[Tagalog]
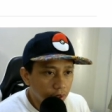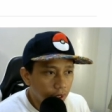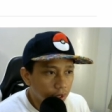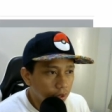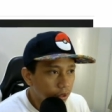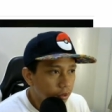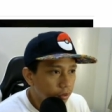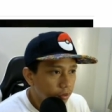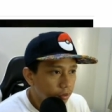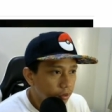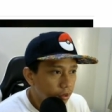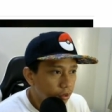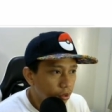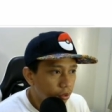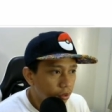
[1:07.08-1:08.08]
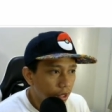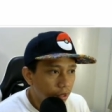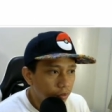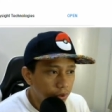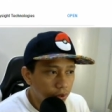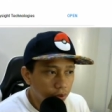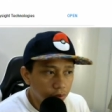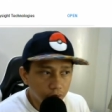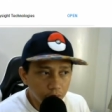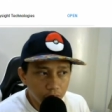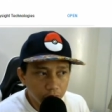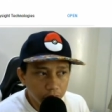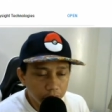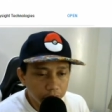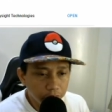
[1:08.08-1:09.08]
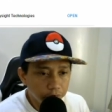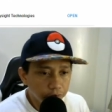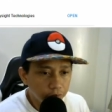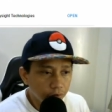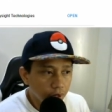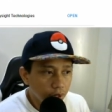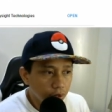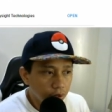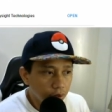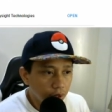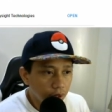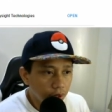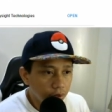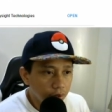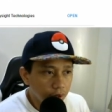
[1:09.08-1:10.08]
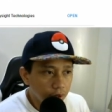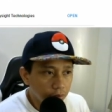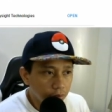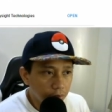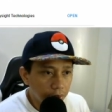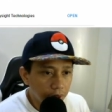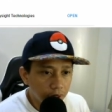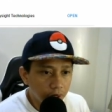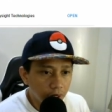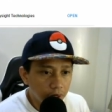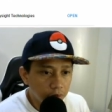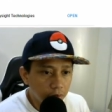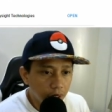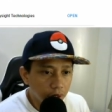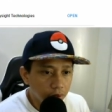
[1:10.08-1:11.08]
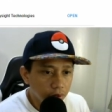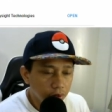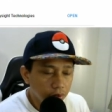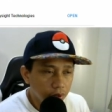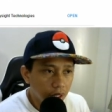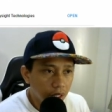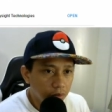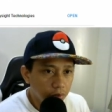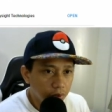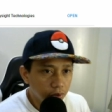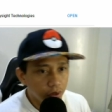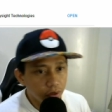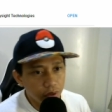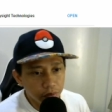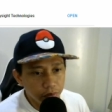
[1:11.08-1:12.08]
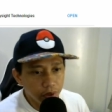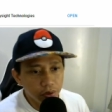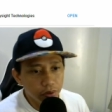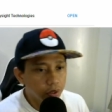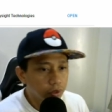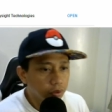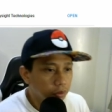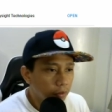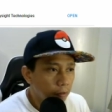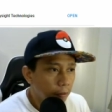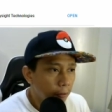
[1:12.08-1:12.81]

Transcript: natin. Ito yung ginamit ko nung huli. So ngayon, papili tayo ng bago, yung ginamit ko ngayon sa video na to.